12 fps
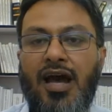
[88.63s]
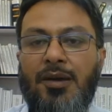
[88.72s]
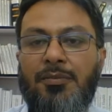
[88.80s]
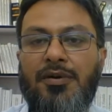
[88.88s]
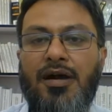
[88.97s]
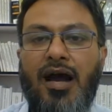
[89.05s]

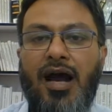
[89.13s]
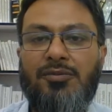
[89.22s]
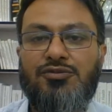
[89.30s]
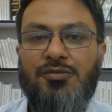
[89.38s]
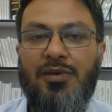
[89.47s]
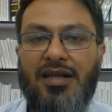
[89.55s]
अब हम
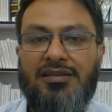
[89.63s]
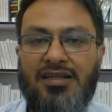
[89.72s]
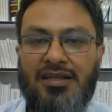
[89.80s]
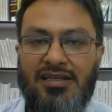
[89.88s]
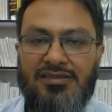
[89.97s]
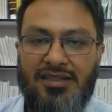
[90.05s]
जो बात
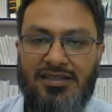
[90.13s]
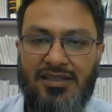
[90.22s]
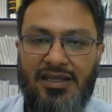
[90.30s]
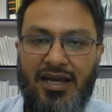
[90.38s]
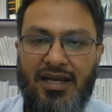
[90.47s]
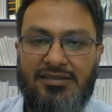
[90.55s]
करना चाहते
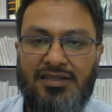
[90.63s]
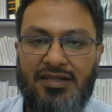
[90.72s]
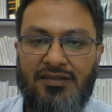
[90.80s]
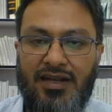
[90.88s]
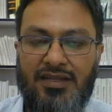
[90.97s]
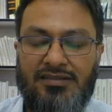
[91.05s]
हैं आज के
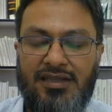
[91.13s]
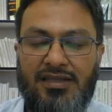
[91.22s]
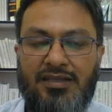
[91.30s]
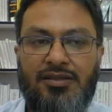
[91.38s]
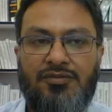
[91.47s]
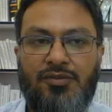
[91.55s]
हवाले से
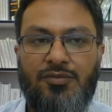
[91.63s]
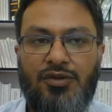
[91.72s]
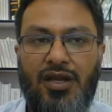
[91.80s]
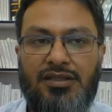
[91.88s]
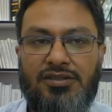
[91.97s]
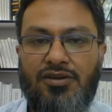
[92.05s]
वो
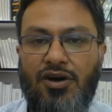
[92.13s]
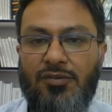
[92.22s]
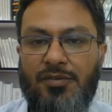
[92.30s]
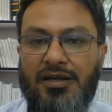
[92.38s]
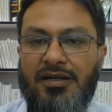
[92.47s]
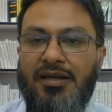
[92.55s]
बुनियादी तौर
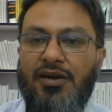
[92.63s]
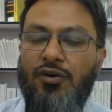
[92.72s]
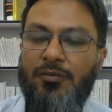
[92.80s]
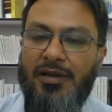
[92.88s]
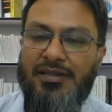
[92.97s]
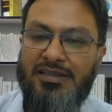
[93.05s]
पर
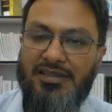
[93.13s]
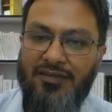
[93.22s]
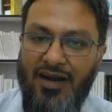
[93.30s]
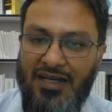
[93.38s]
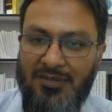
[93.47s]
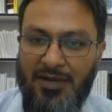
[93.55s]
होमपैथिक दवा
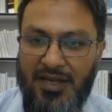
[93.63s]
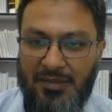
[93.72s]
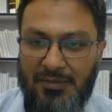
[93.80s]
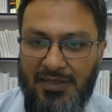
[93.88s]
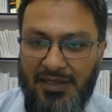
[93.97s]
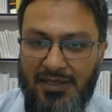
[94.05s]
के बारे
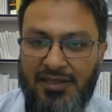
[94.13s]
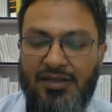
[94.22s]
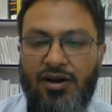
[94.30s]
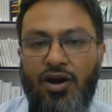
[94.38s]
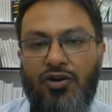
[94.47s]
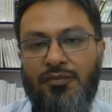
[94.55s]
में है
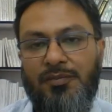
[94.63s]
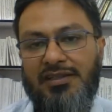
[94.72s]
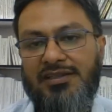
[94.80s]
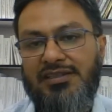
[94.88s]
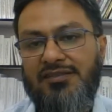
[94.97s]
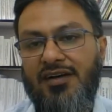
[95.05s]
और
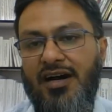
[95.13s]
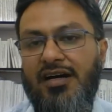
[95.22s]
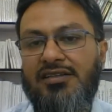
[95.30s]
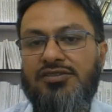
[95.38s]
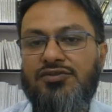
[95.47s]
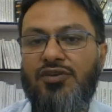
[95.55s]
होमपैथिक दवा
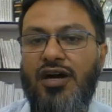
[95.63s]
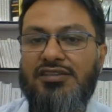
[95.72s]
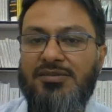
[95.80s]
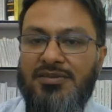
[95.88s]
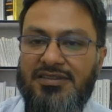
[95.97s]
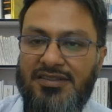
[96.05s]
जिसको आज
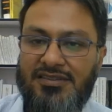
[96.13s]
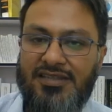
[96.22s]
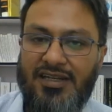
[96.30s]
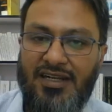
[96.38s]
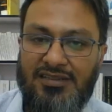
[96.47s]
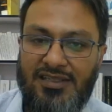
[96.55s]
हम डिस्कस
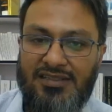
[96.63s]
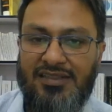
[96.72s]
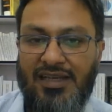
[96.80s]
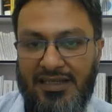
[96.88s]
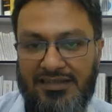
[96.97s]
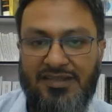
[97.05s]
करना चाहते
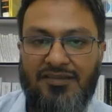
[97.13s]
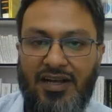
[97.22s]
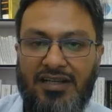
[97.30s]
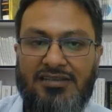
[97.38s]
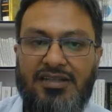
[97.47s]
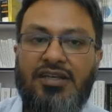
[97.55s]
हैं इस
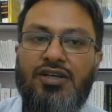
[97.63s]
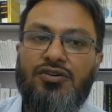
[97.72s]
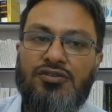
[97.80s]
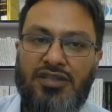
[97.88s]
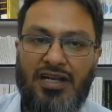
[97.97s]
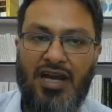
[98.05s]
हवाले से
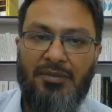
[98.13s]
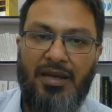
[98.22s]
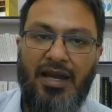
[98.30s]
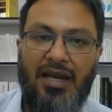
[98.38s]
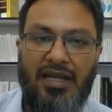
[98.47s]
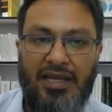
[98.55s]
उसका नाम है
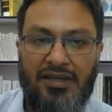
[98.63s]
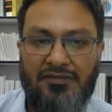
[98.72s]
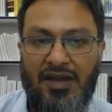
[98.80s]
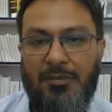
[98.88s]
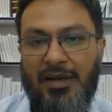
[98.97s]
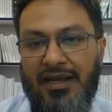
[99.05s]
अगेव
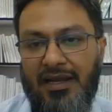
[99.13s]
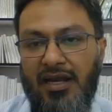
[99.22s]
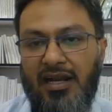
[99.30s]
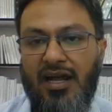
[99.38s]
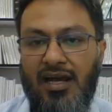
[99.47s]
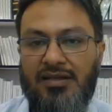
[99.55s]

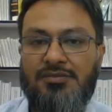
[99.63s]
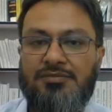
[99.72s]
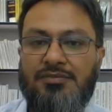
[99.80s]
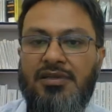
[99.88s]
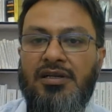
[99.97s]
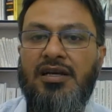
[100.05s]
अमेरिकाना
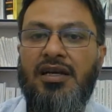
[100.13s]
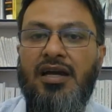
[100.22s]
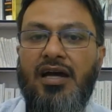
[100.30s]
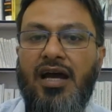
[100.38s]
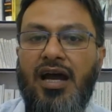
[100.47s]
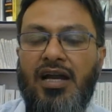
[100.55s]

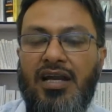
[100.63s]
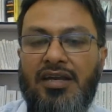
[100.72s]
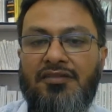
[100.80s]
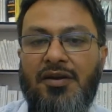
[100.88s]
अगेव